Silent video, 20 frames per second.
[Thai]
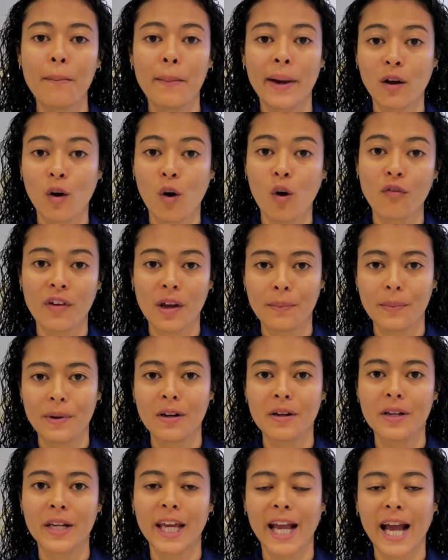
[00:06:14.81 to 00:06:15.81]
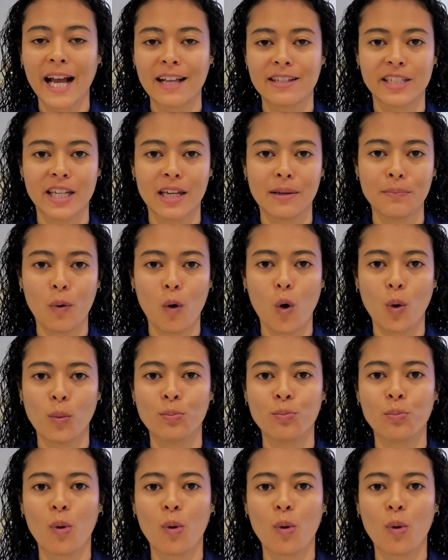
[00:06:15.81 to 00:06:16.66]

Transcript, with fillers: ไมโครไฟเบอร์ในการเช็ดผม